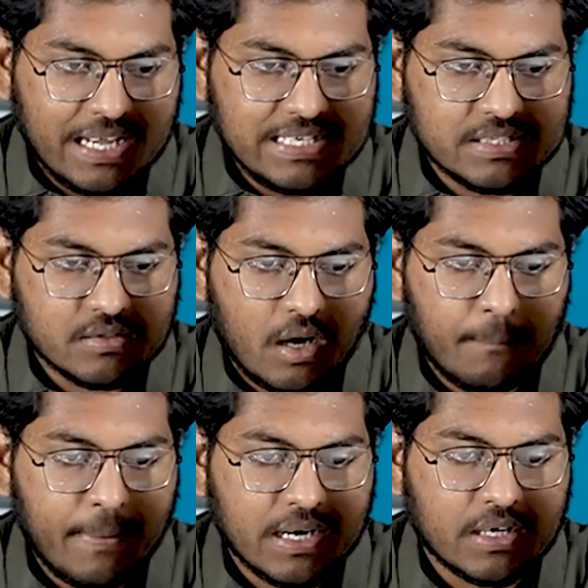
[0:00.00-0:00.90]
నైస్
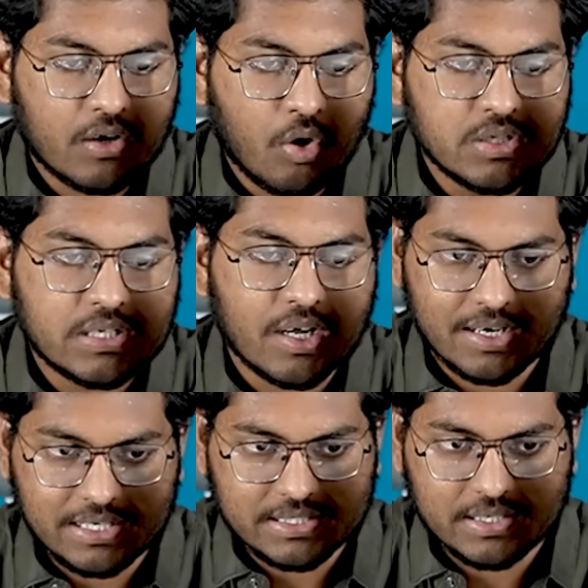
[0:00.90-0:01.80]
కాంపాక్ట్ క్లోజెట్
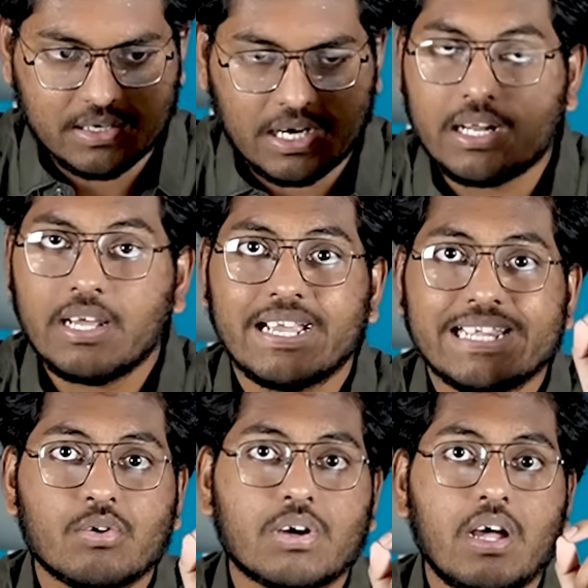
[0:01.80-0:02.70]
ఆర్గనైజర్ అంటే
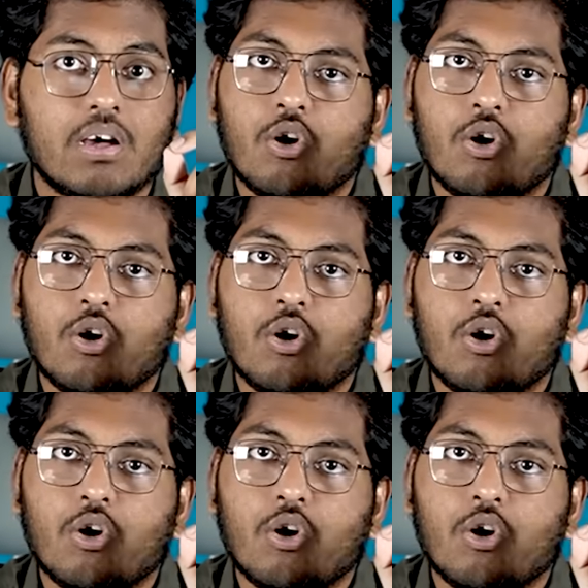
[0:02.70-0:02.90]
ఇది ఒక